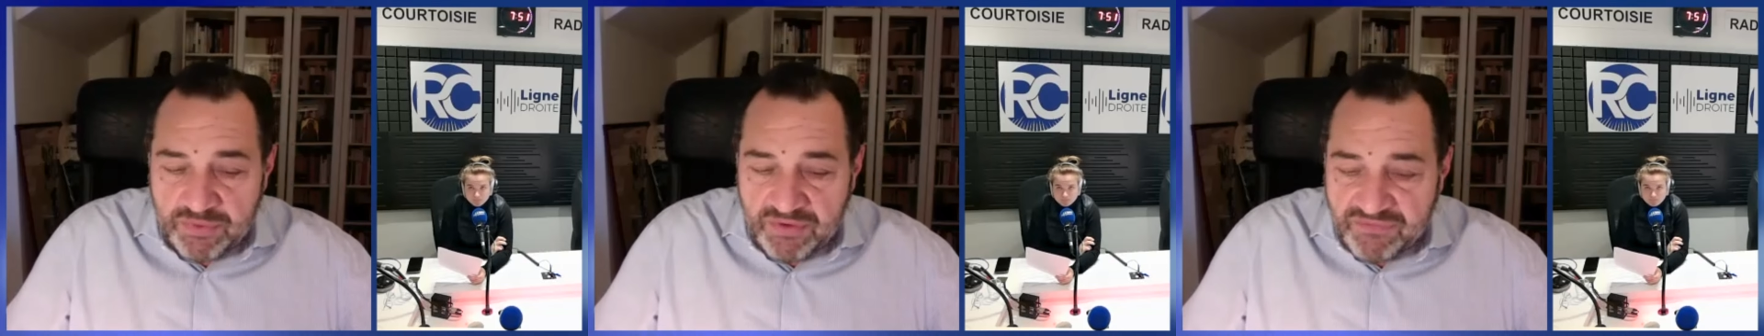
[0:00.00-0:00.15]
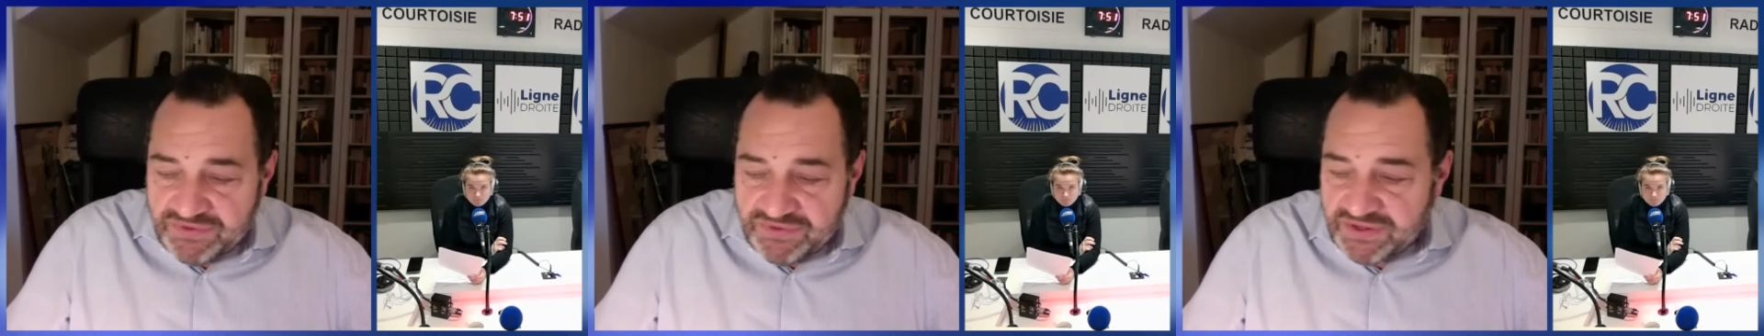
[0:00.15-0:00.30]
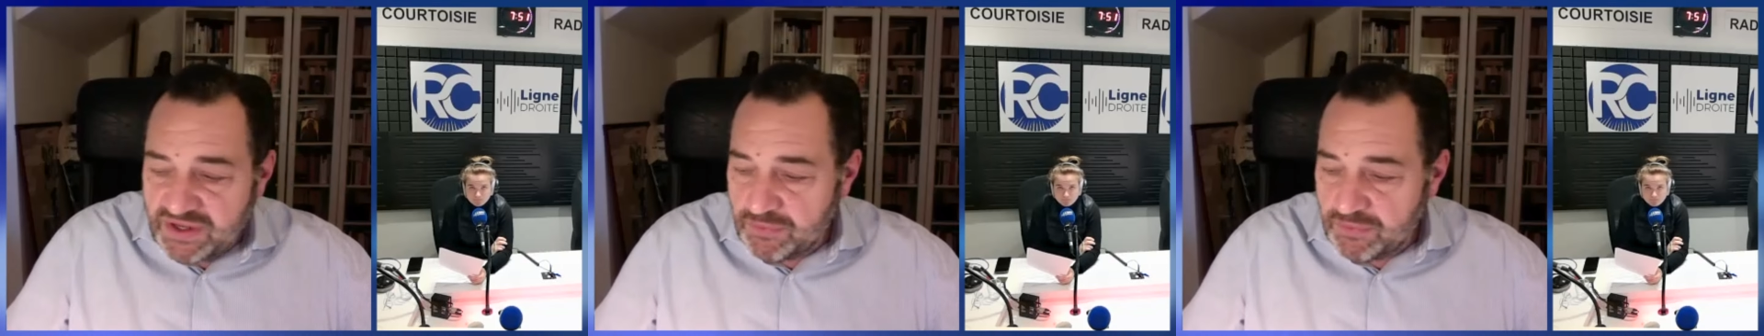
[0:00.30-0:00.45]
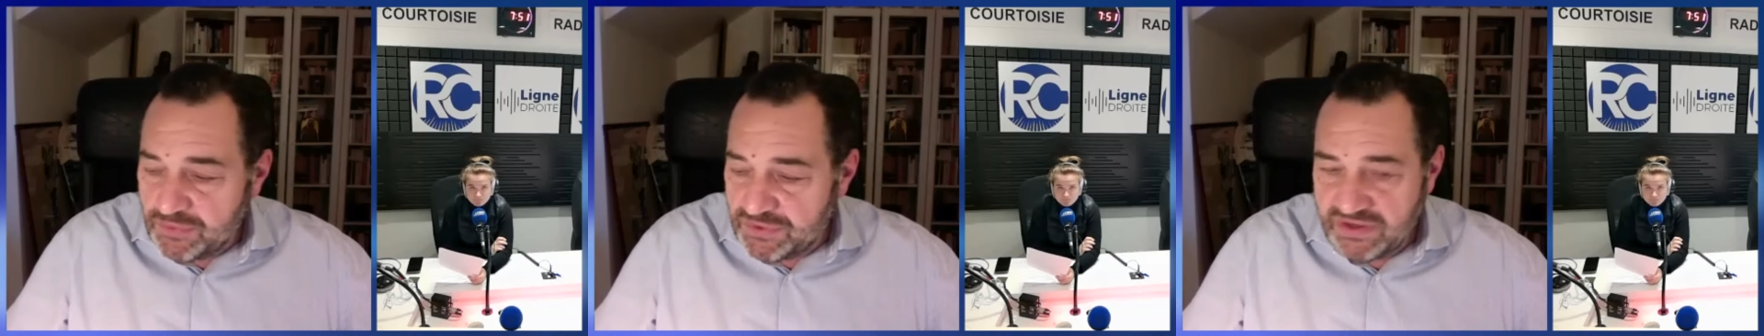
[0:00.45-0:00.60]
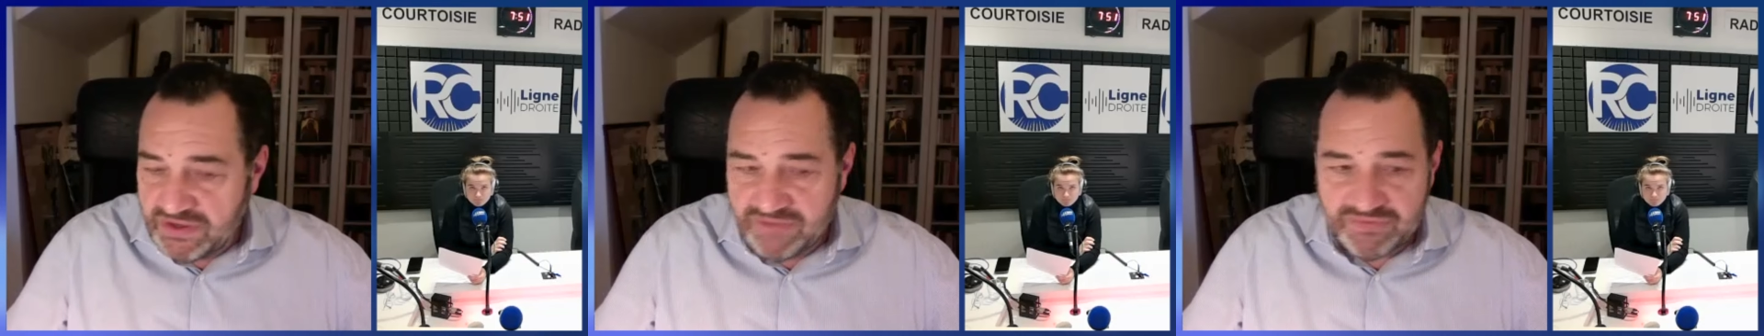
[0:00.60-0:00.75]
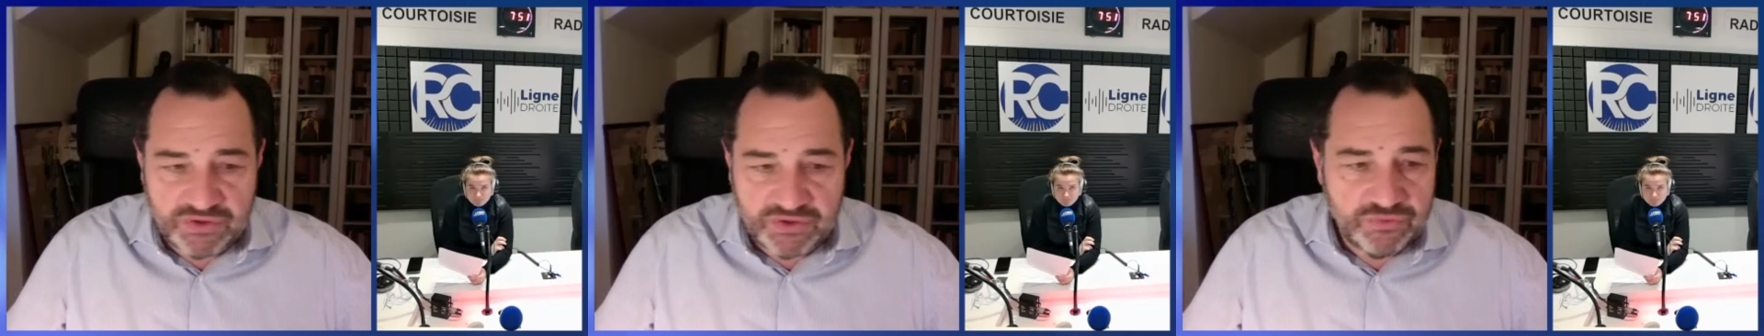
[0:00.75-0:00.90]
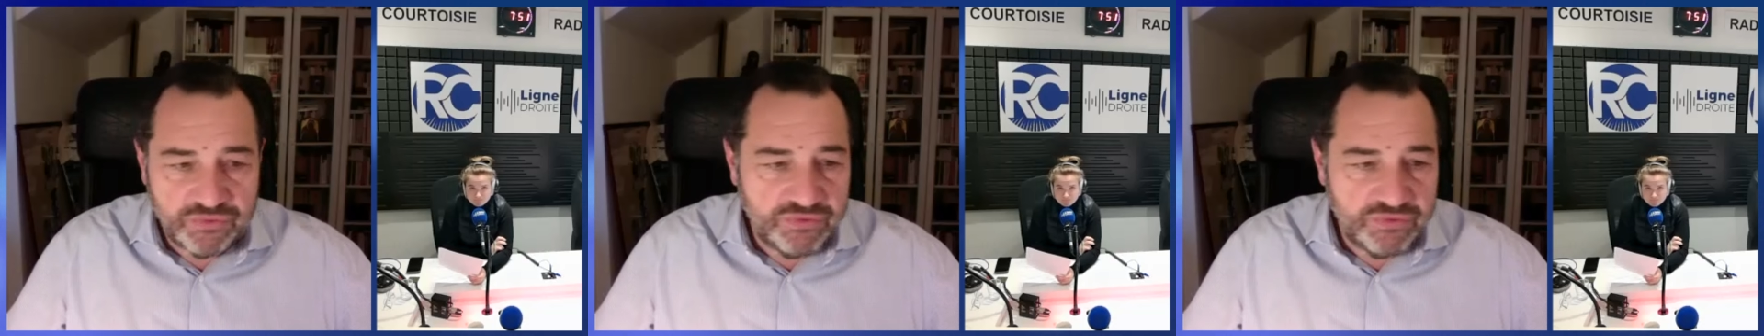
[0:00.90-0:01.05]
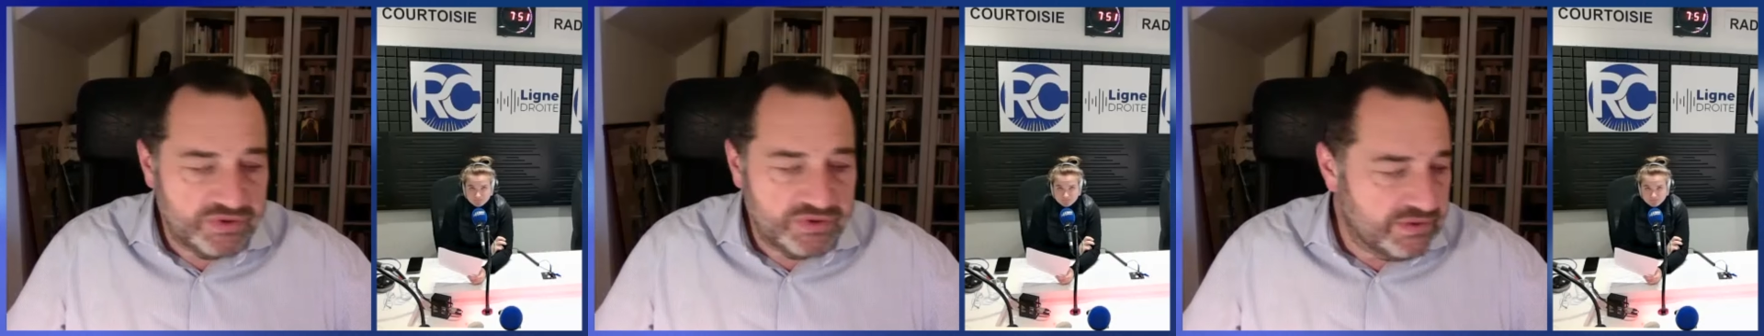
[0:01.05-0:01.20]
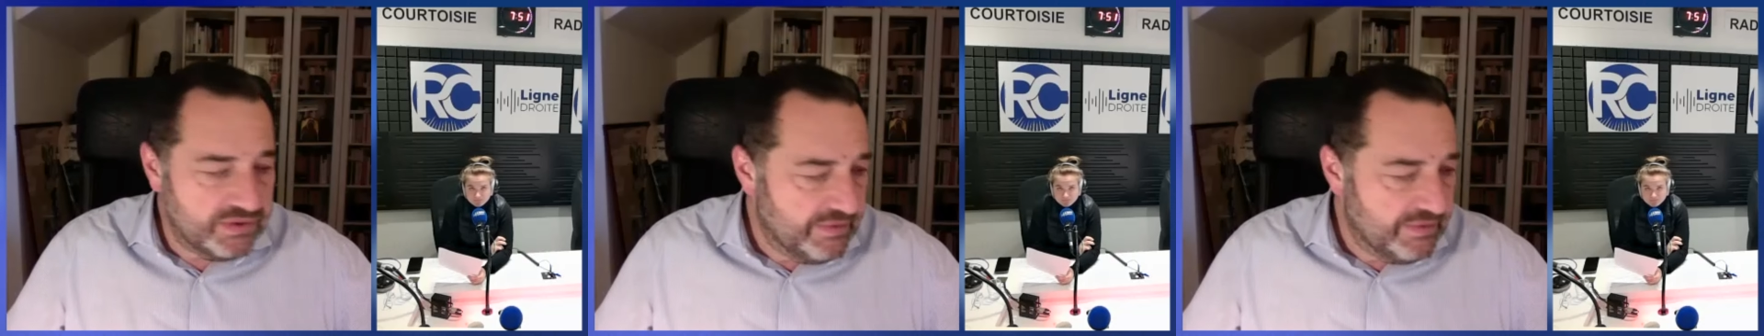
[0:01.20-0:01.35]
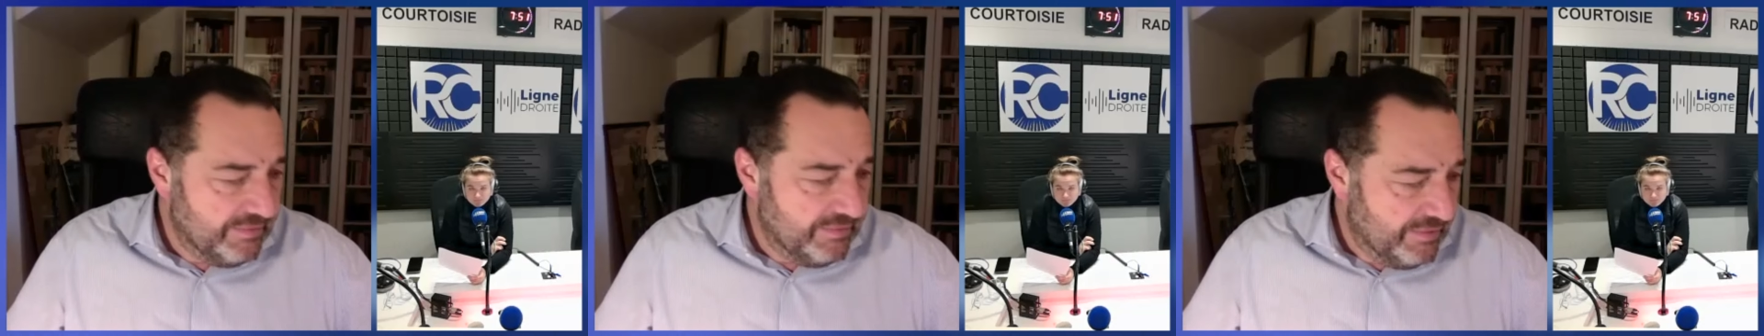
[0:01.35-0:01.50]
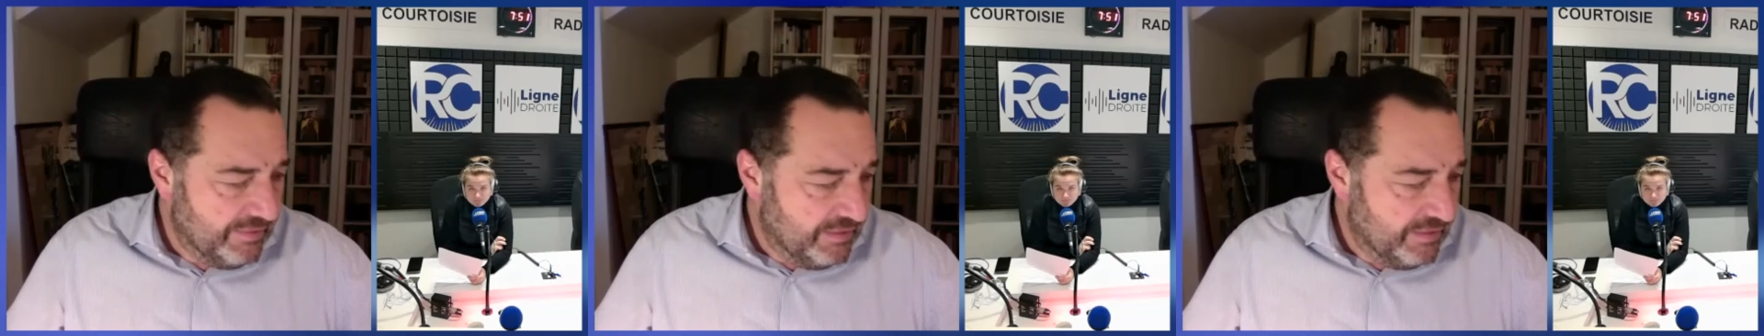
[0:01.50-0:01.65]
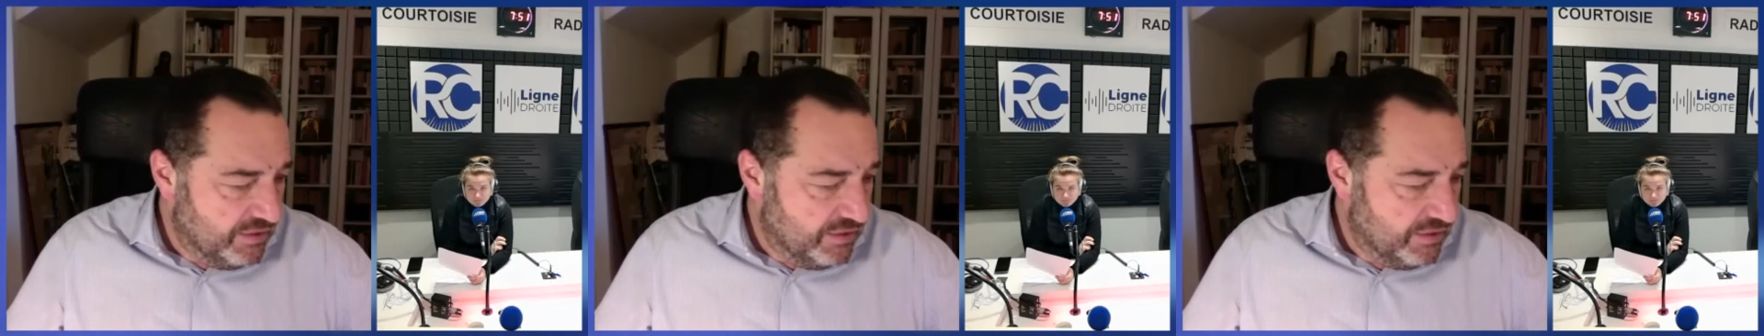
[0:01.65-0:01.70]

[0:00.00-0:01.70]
en parfaite harmonie avec eux et